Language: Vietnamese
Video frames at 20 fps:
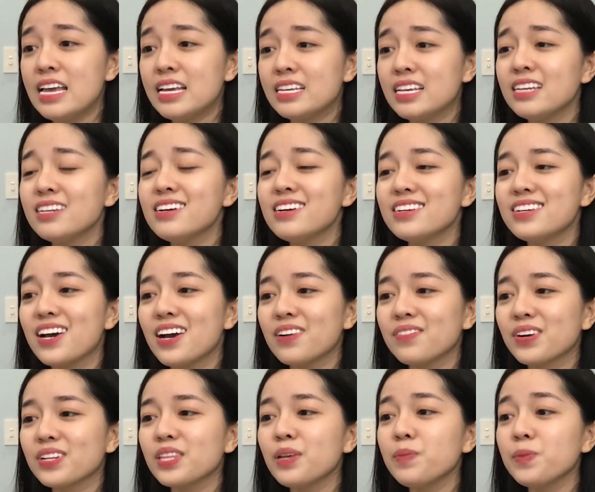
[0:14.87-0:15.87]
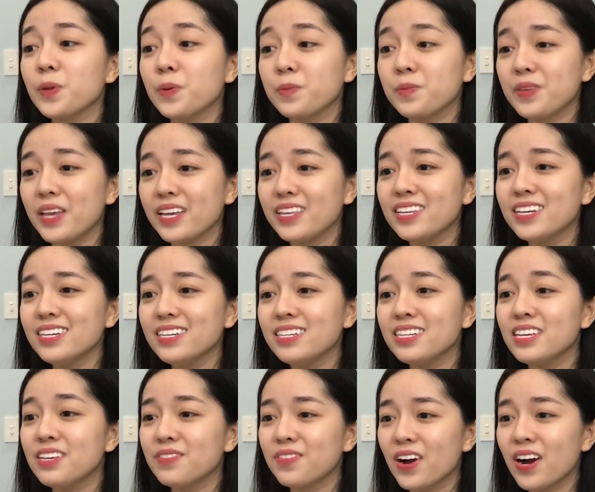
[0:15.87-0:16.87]
khiến người đời vẫn tiếp tục dây dứt
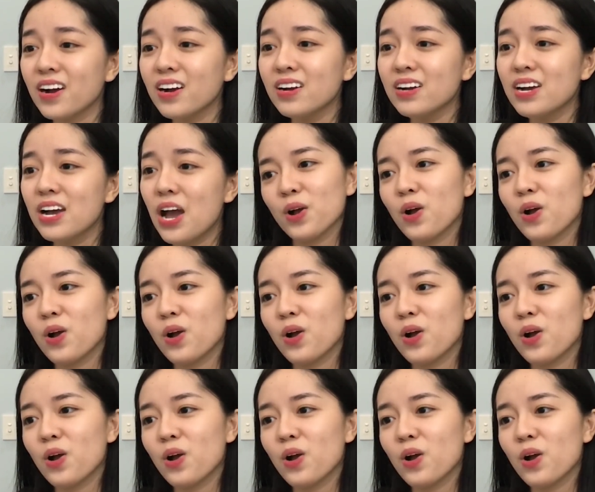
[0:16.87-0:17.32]
nghi vấn.